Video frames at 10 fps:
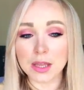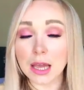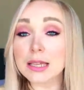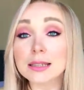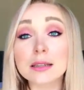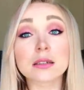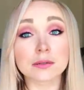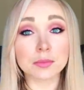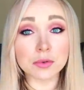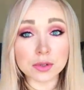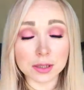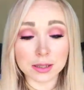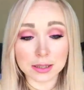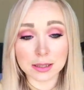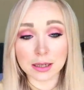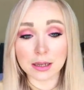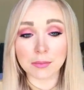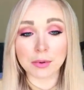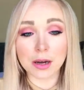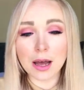Я ей задала вопрос, кстати,
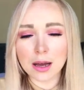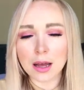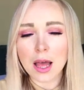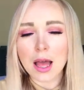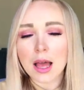тогда, как,